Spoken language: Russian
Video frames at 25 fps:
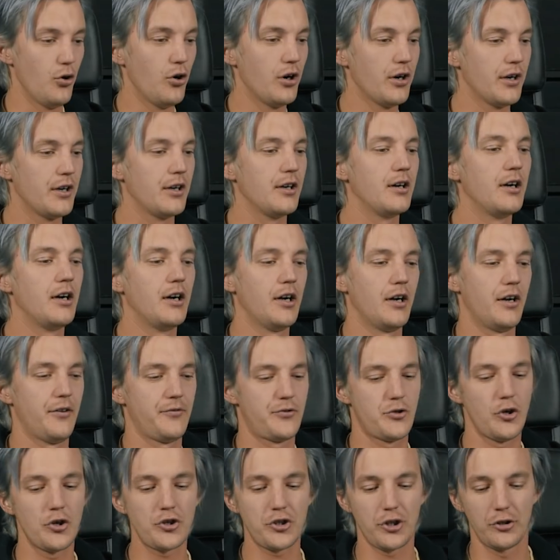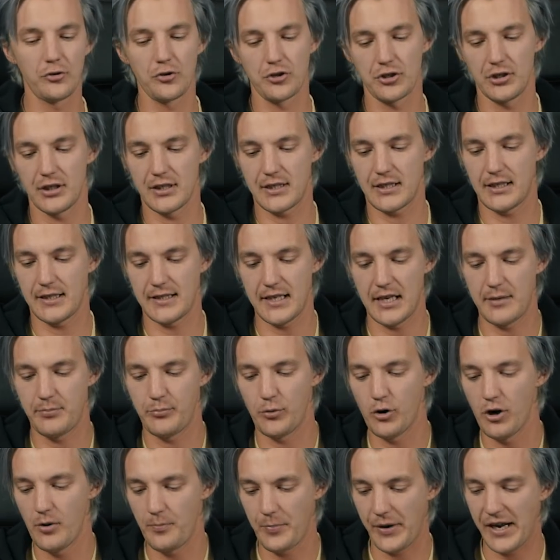Но э, а, все, что нужно
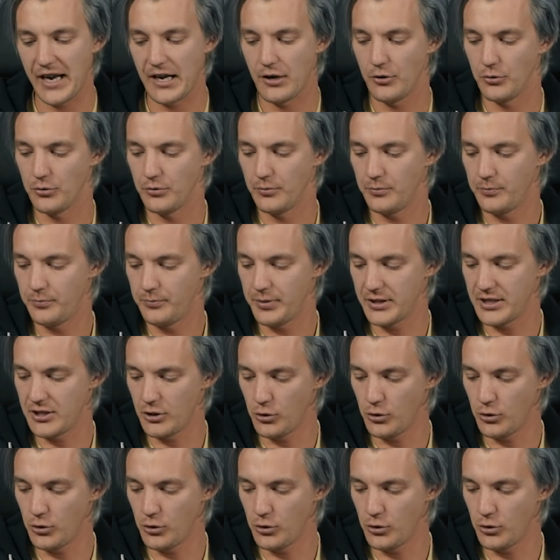сказать по апрелю, по